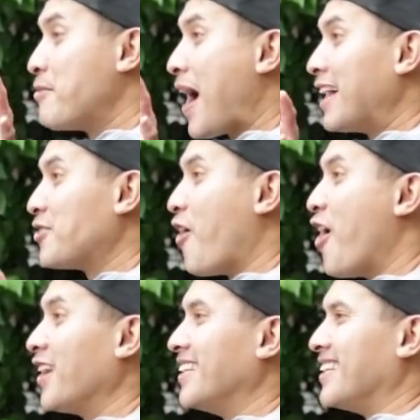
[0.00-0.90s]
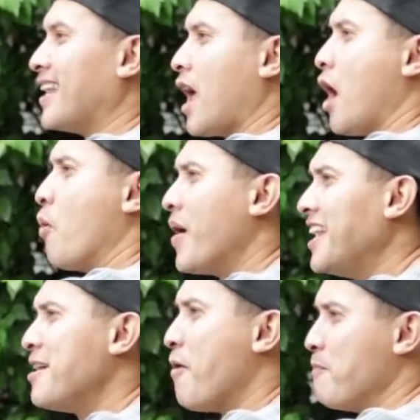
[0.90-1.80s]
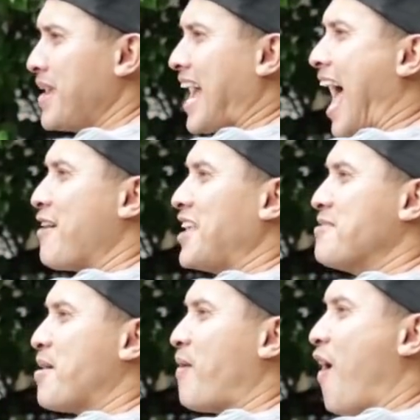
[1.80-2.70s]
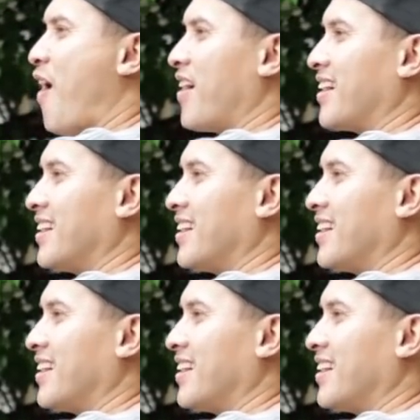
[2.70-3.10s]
ครับลูกค้าทุกคนวันนี้ผมมีข่าวดีมาบอก